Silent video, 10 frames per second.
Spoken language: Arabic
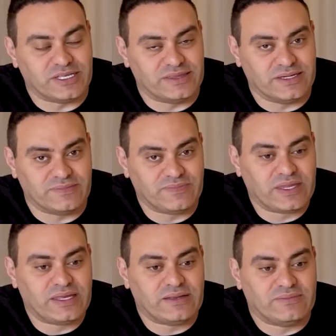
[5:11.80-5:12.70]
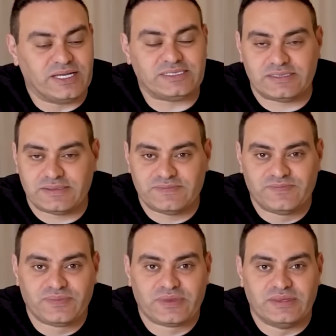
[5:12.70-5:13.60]
جدا بس
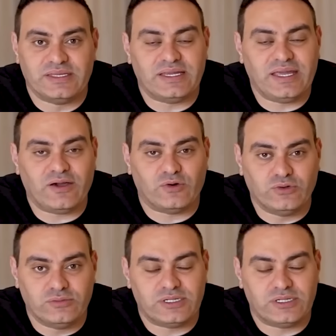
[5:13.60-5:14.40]
نتنياهو